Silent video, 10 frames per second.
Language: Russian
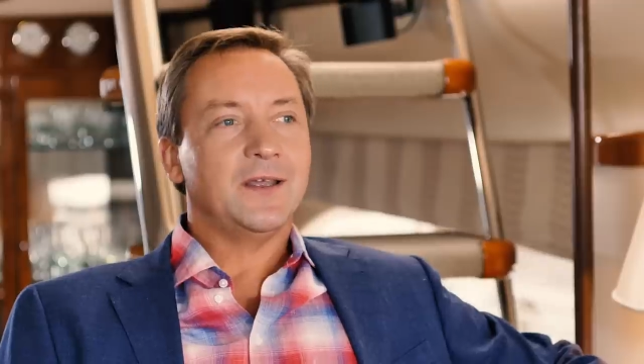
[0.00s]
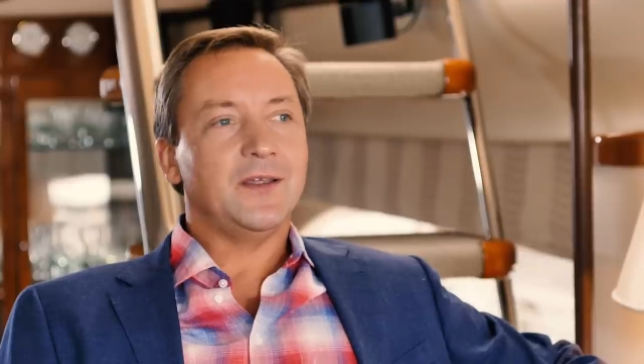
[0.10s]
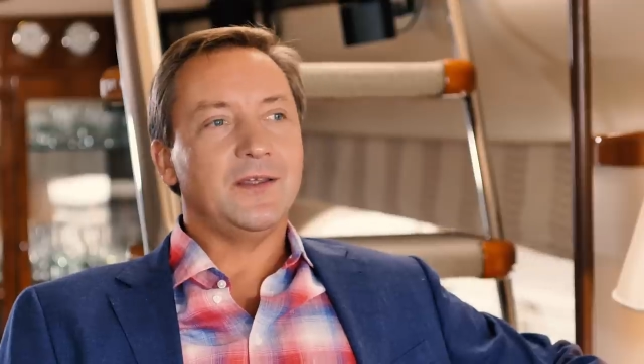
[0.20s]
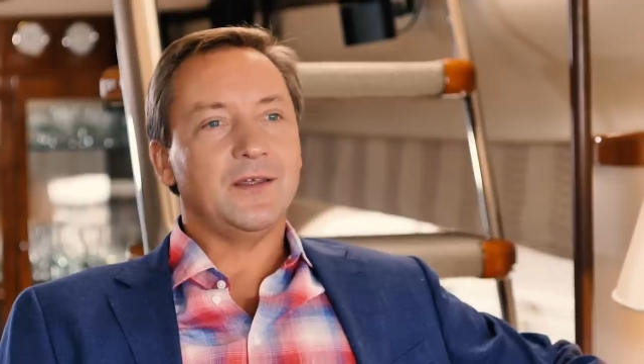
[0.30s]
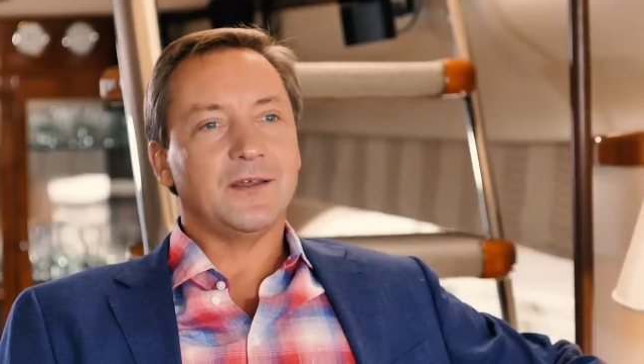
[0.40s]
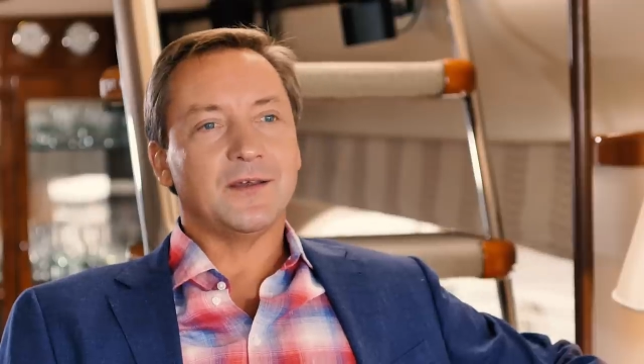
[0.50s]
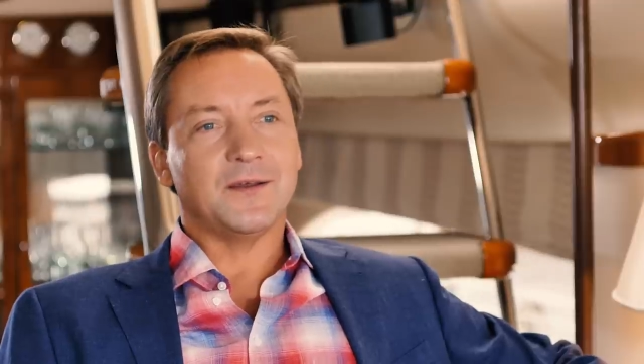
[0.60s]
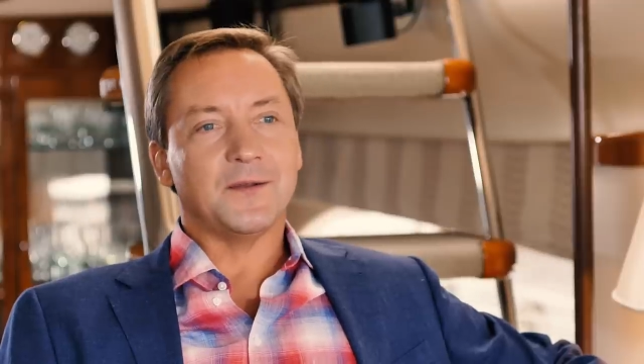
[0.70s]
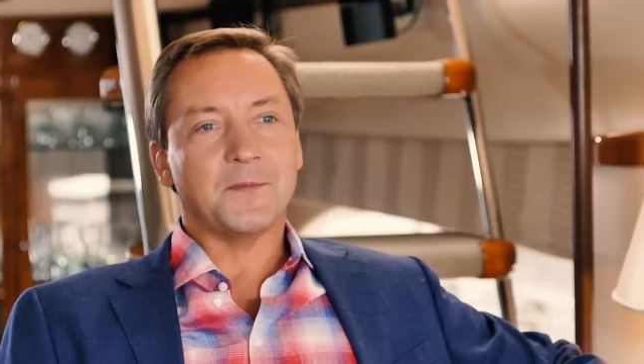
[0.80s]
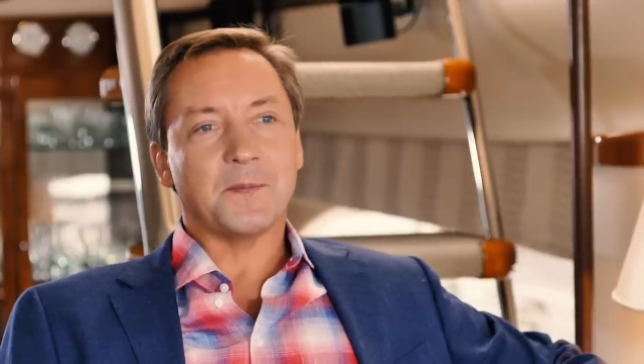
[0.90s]
и
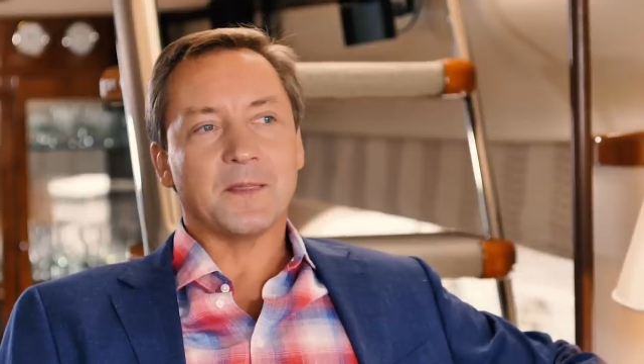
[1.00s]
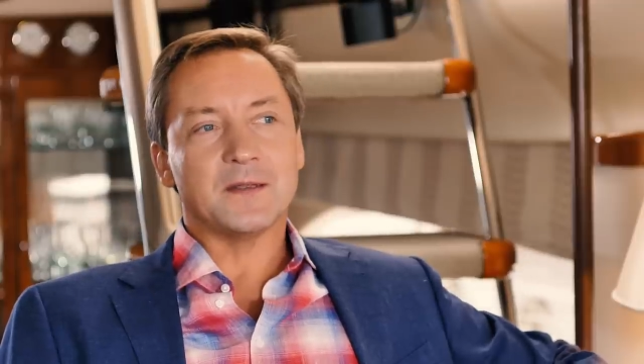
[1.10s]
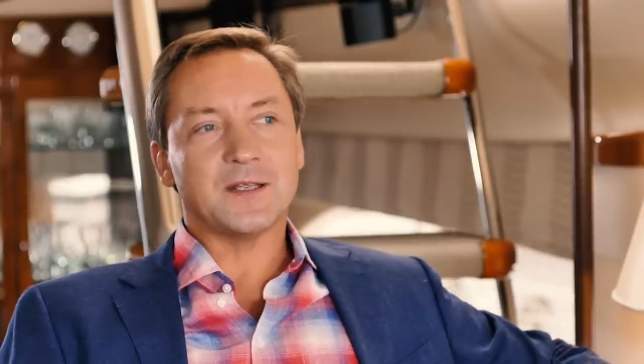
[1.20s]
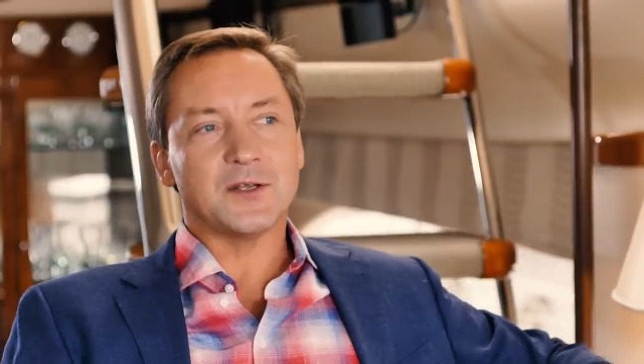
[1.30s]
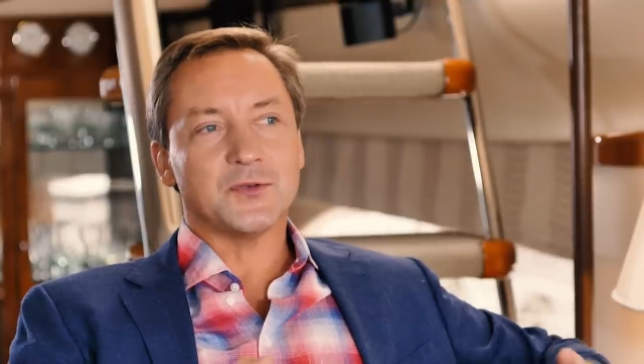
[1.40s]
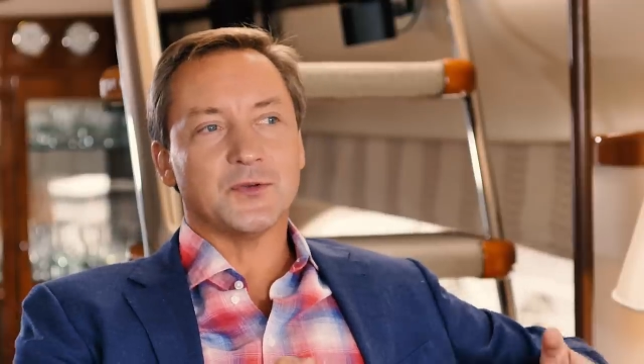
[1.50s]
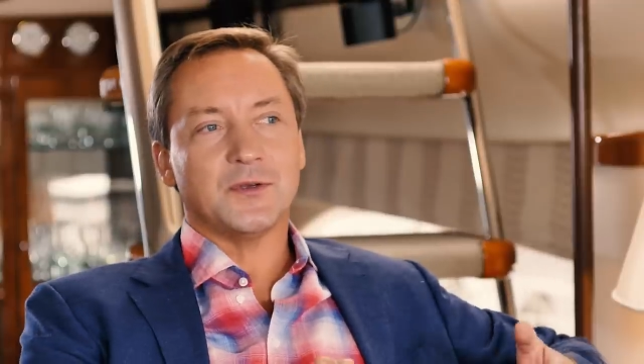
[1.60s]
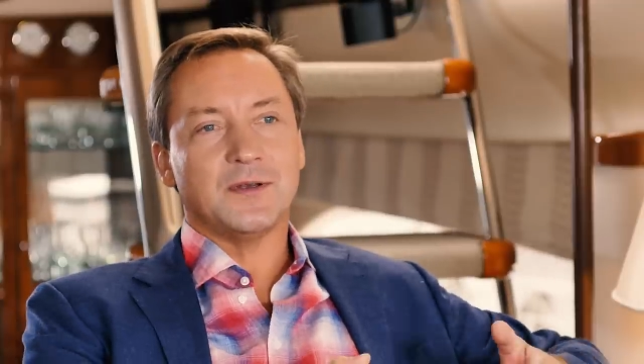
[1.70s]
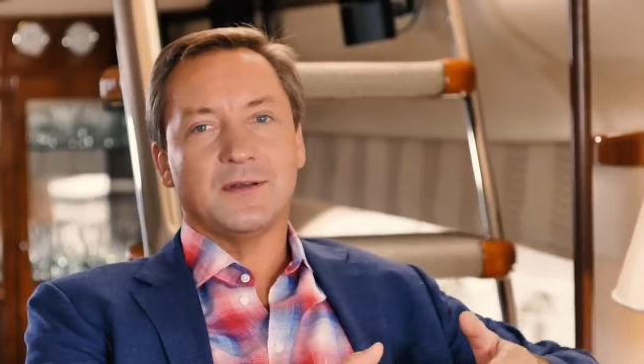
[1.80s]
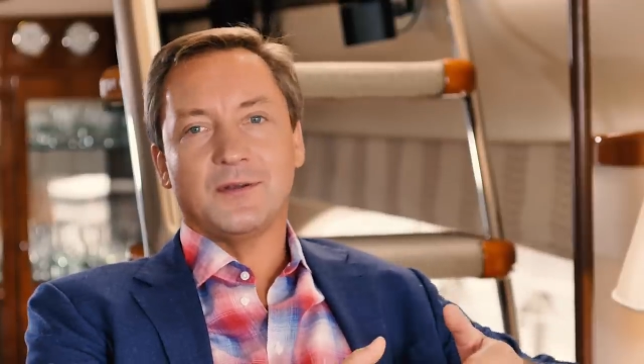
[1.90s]
э,
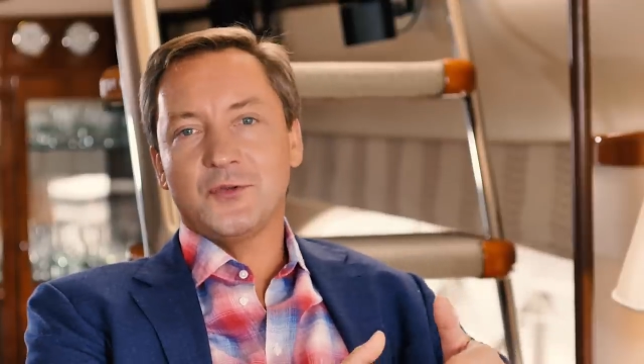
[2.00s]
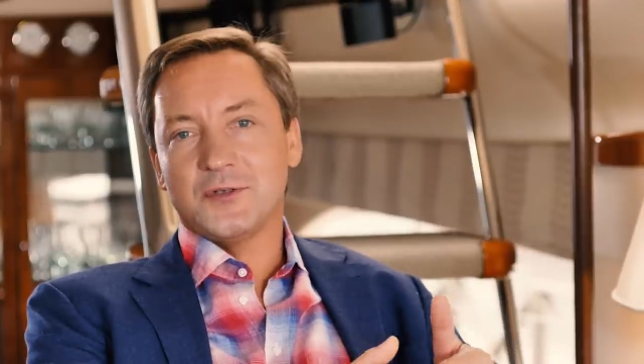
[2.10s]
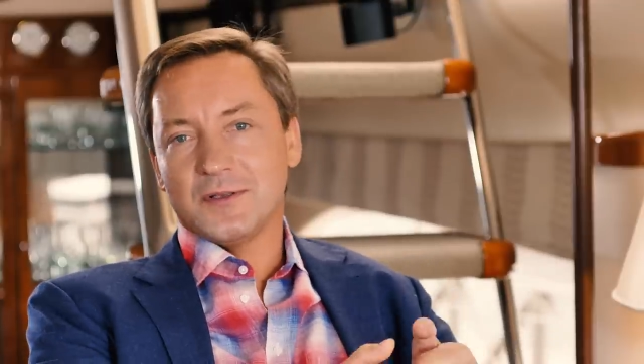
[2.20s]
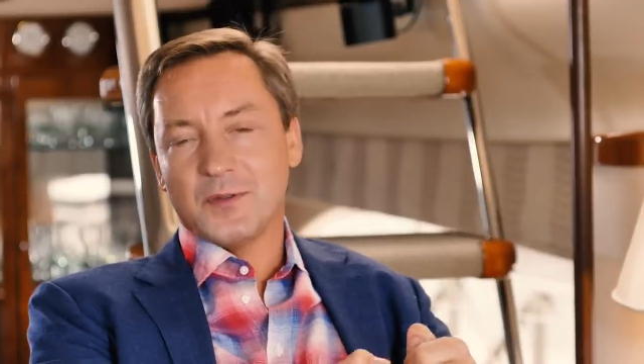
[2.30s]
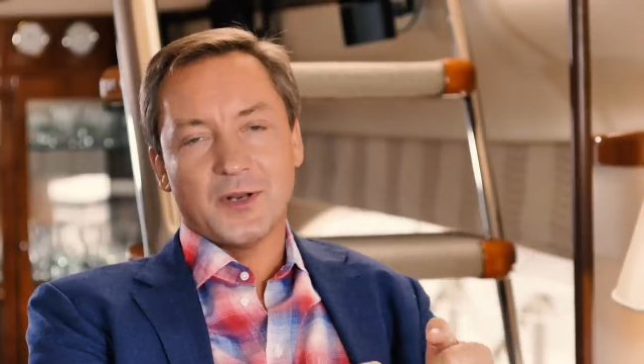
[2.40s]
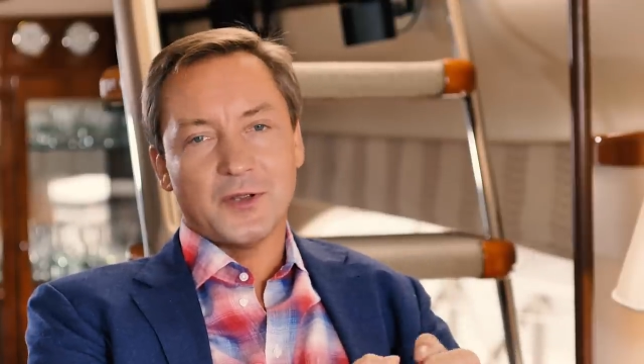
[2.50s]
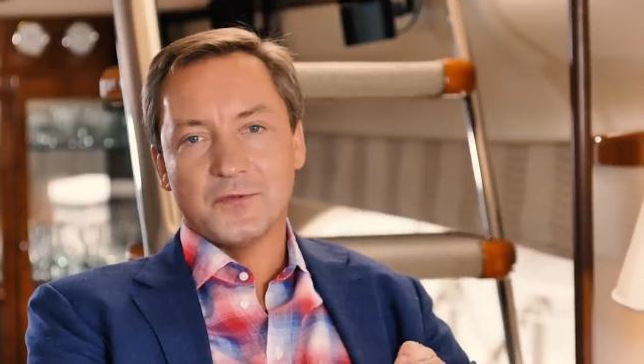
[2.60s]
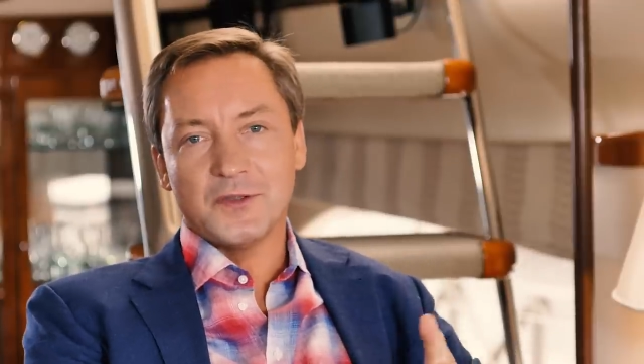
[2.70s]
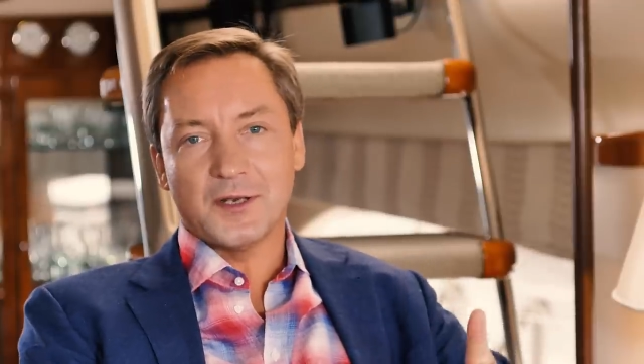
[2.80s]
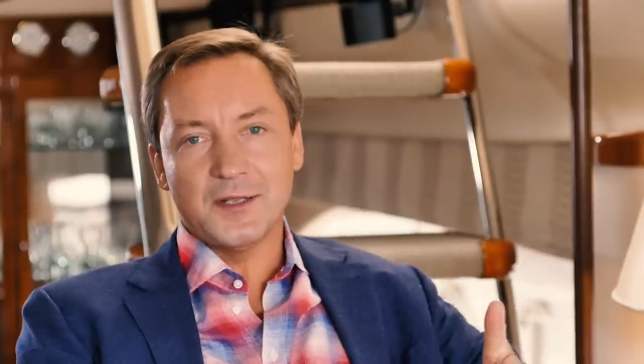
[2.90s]
сразу люди набирают
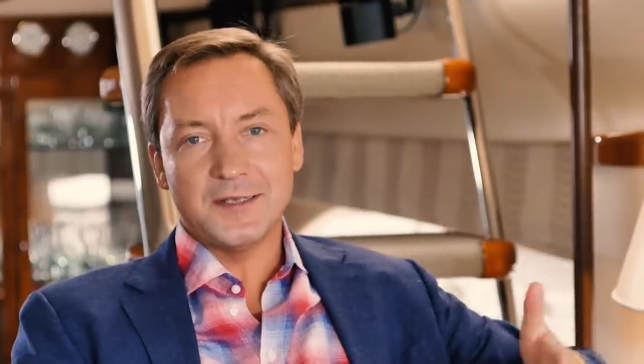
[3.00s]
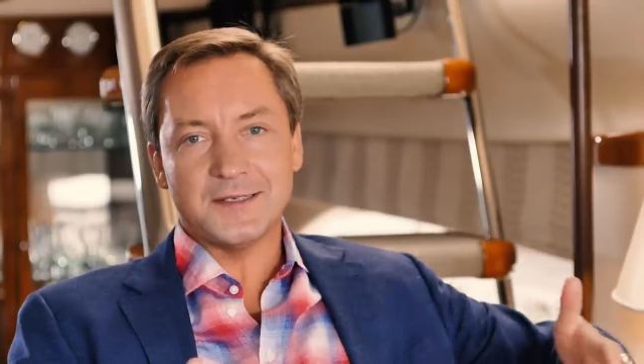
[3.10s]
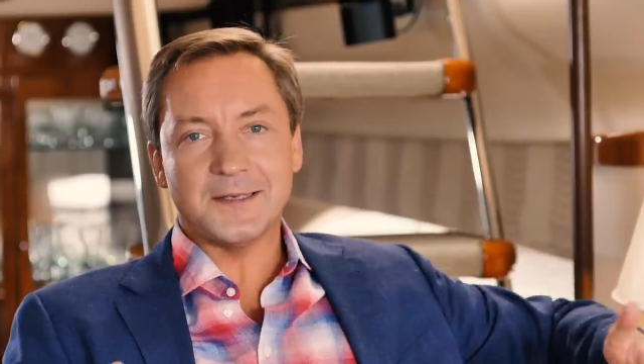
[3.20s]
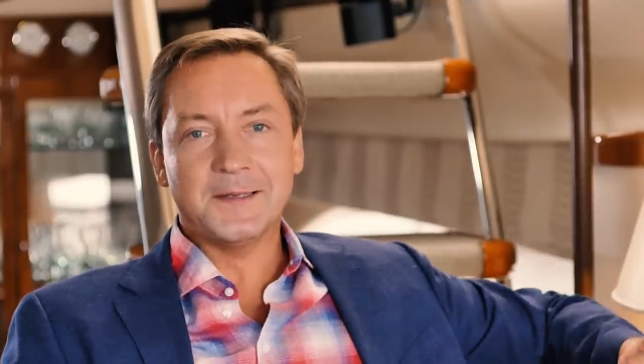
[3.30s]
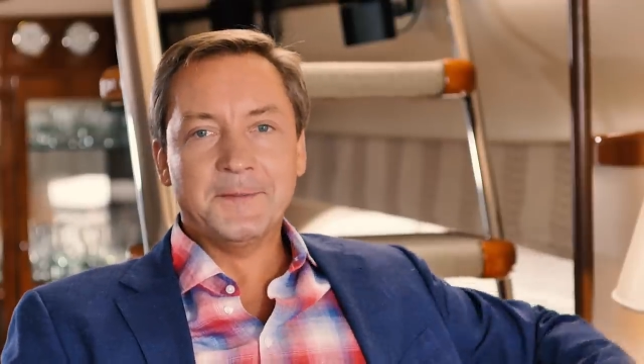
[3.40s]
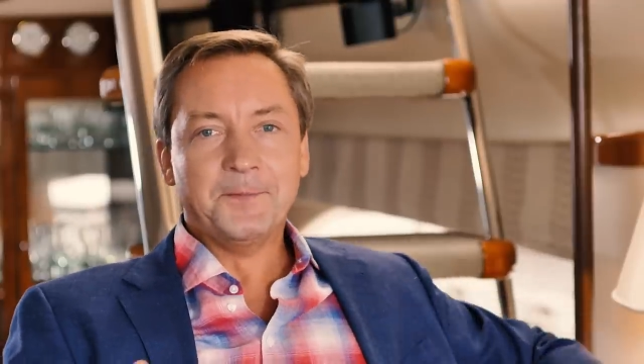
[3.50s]
в интернете